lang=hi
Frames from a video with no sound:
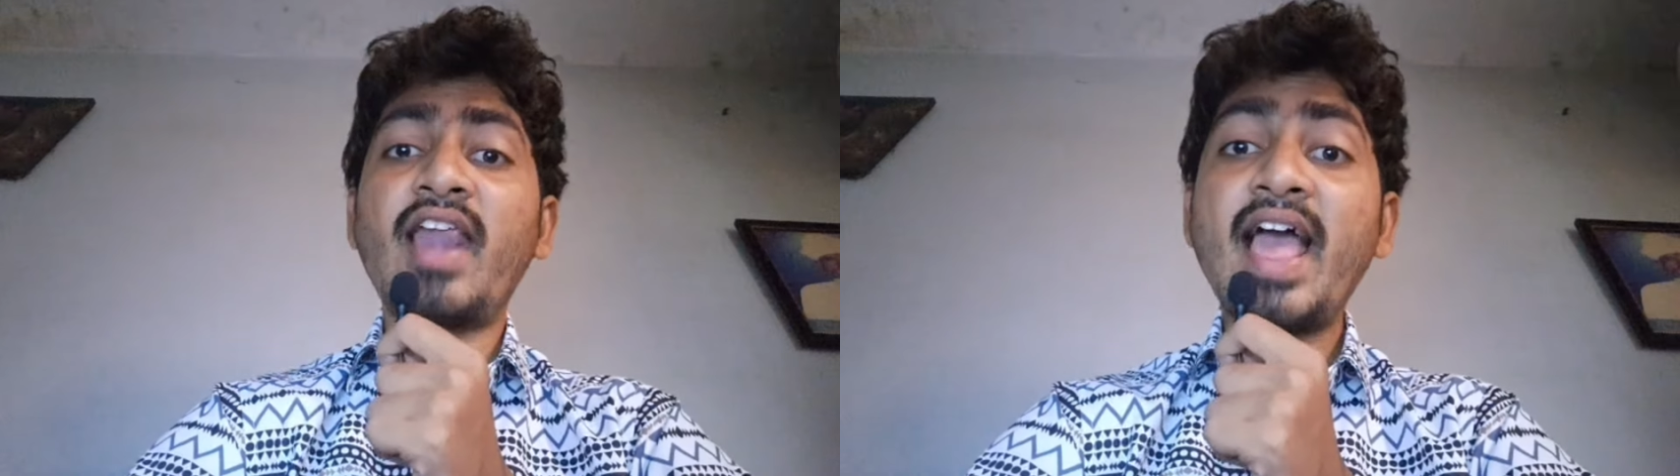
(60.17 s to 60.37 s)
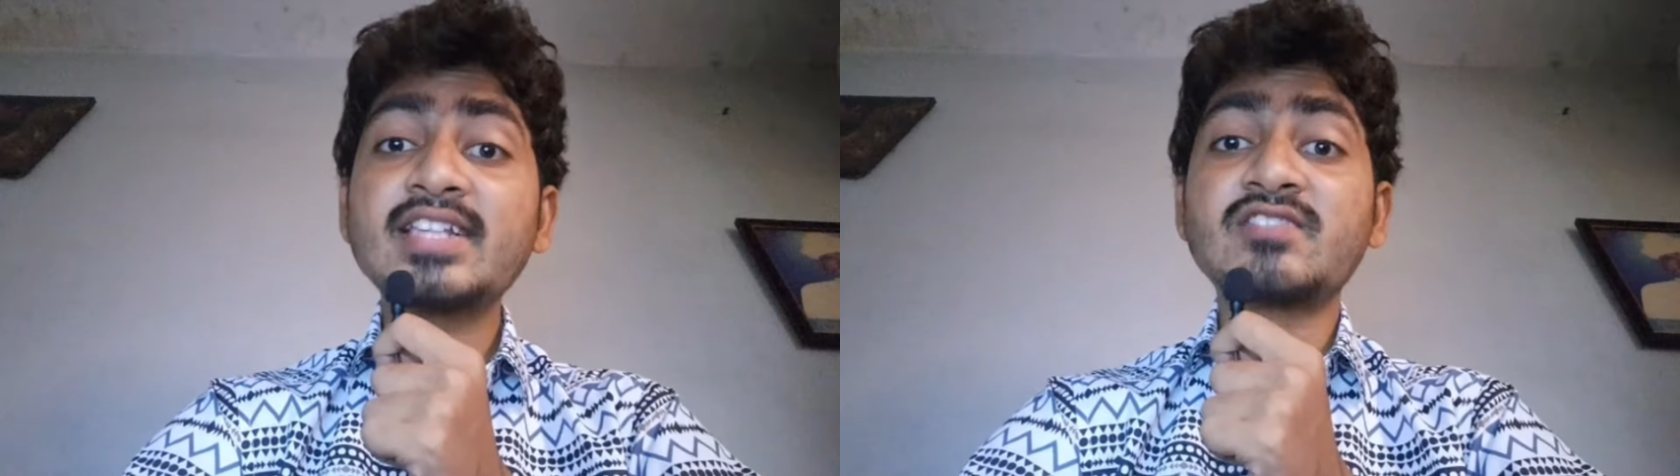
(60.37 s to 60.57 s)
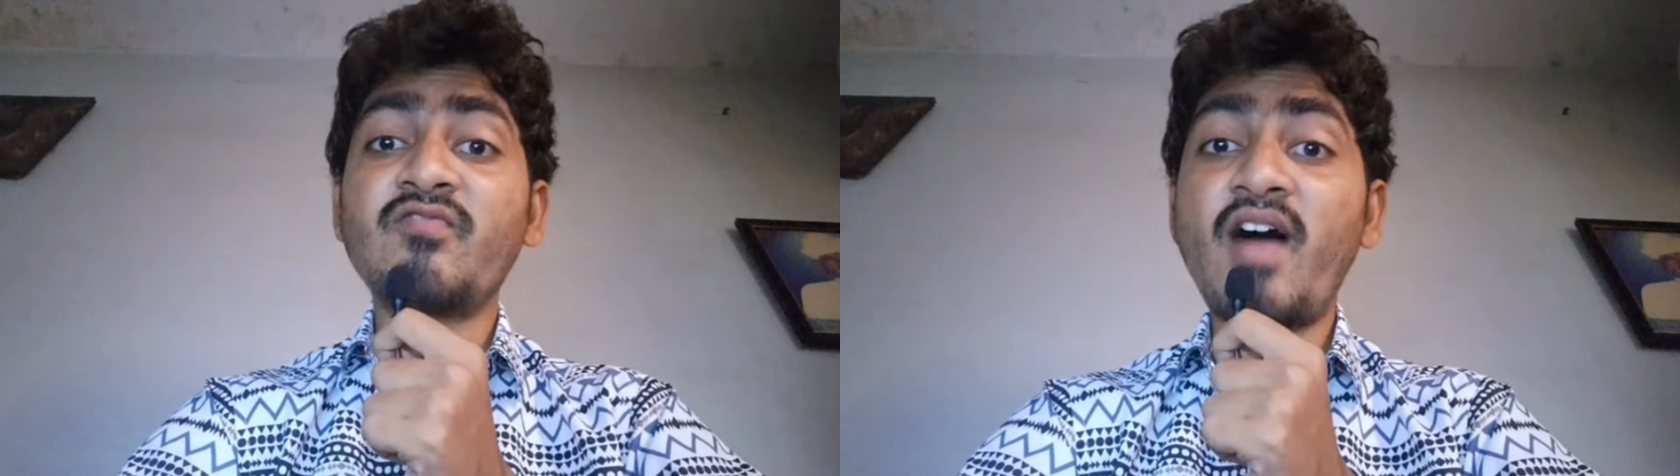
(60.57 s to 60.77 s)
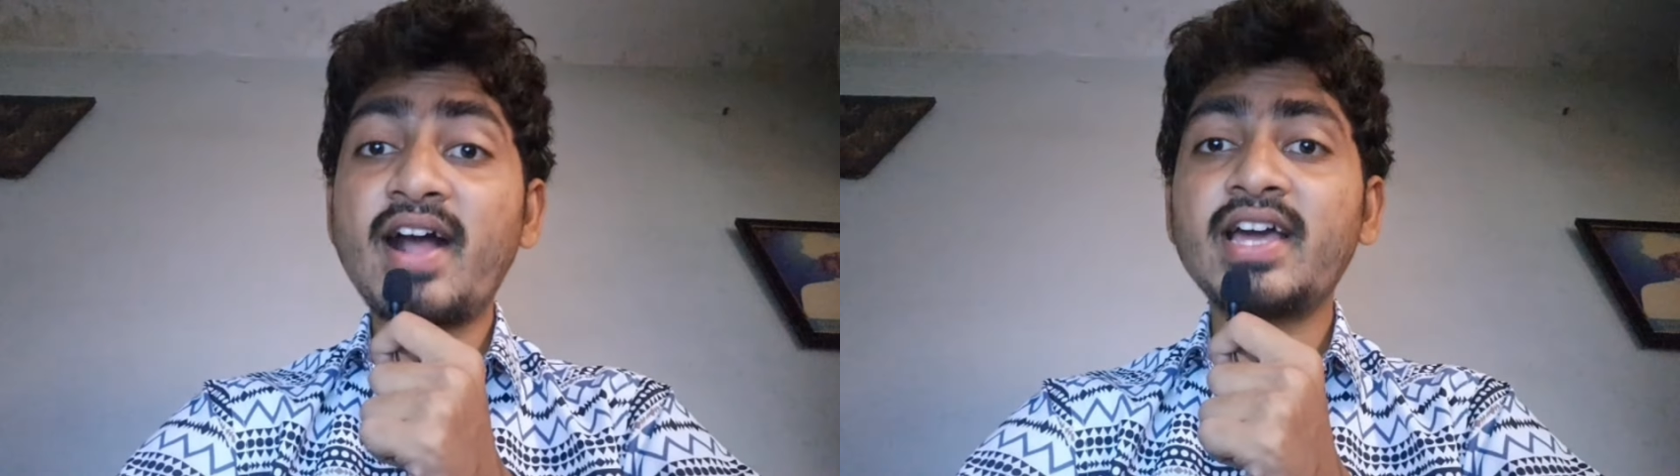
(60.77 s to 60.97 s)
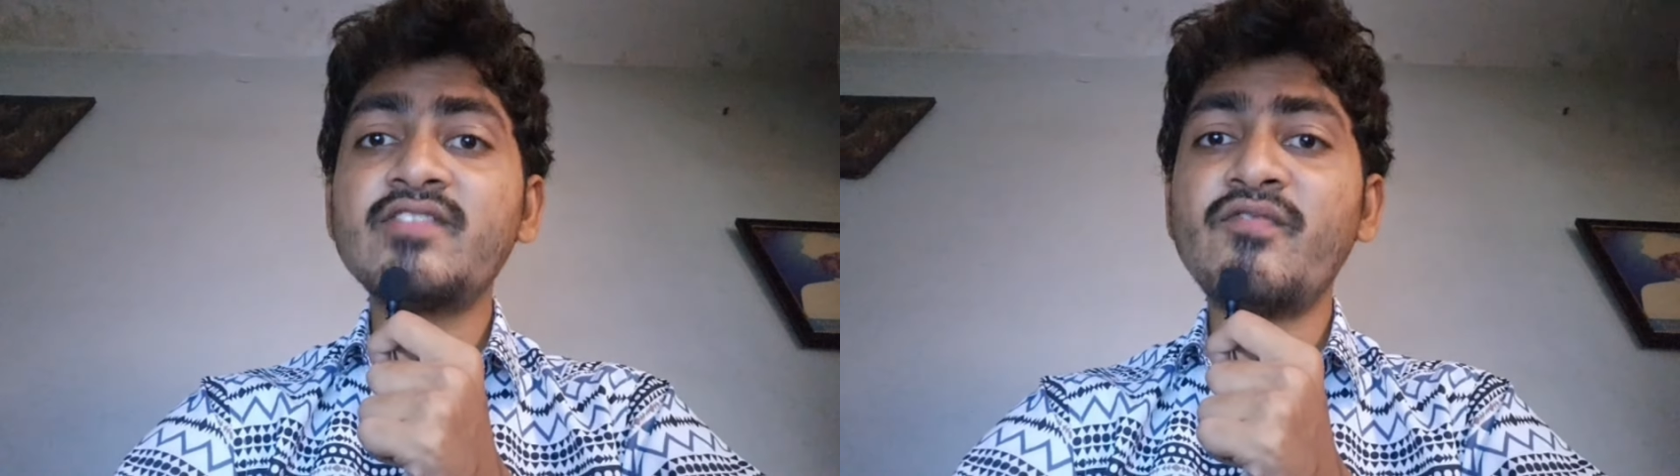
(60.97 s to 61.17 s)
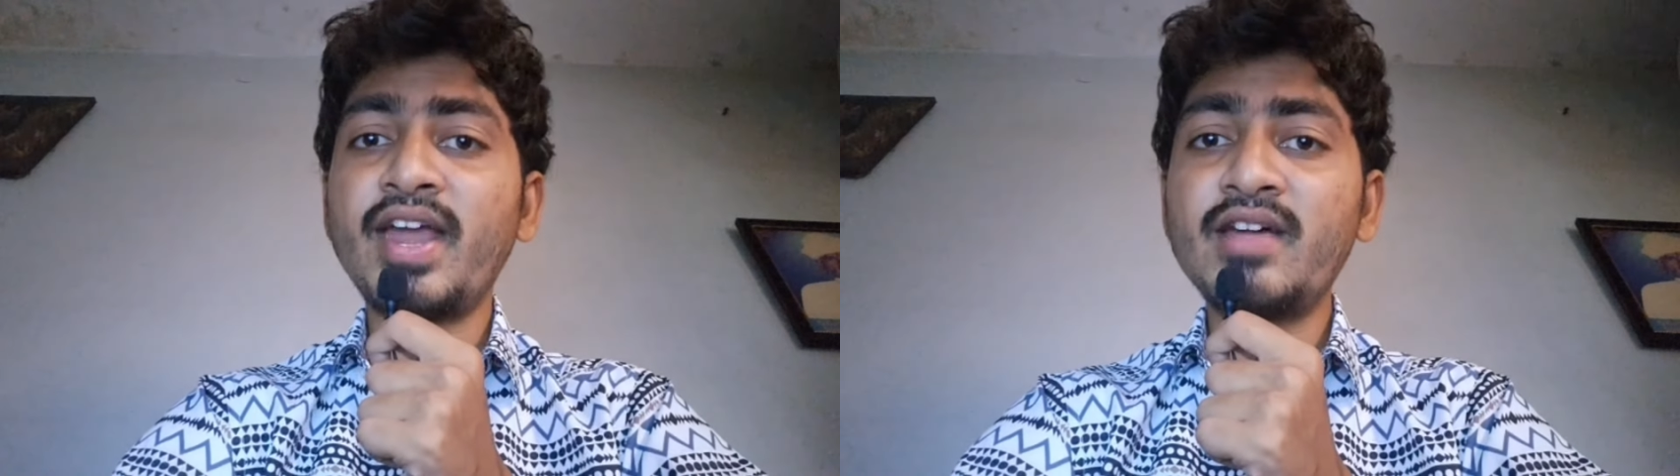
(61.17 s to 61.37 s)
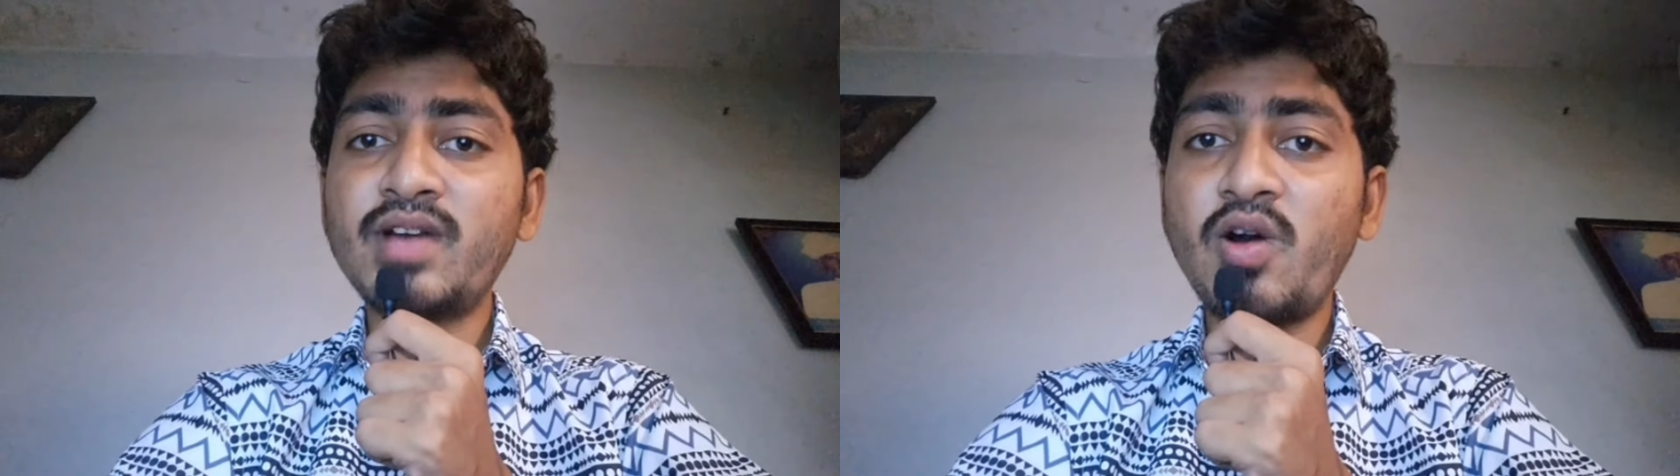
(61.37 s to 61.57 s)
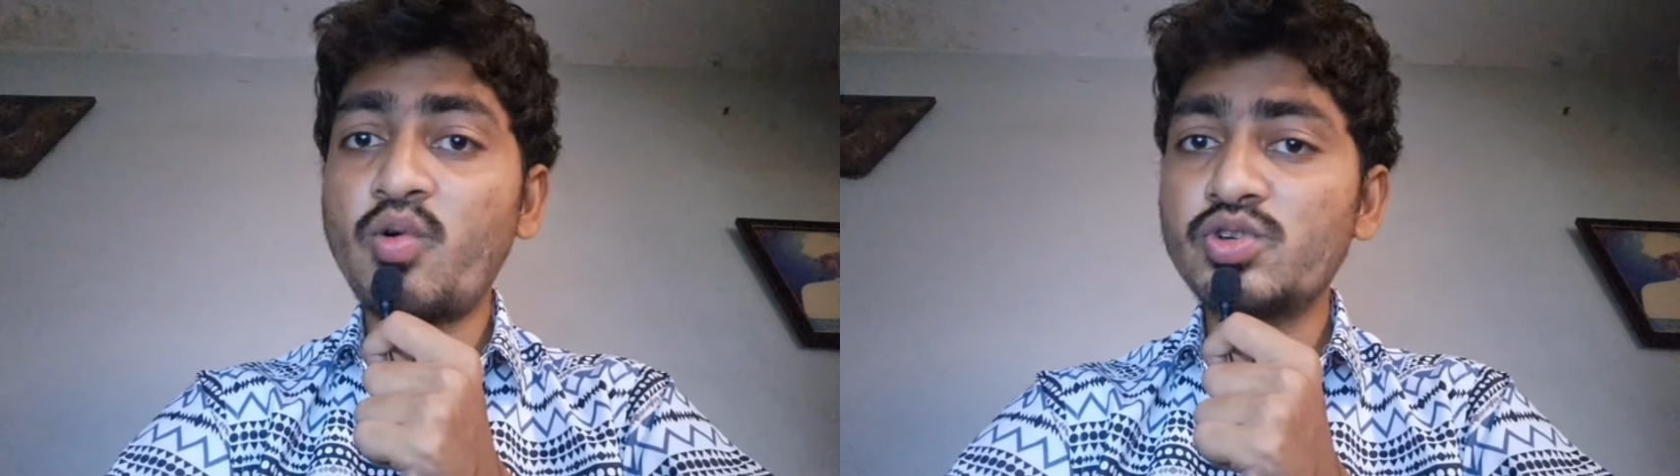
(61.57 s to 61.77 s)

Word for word: फ्लैश वाकई वैनम का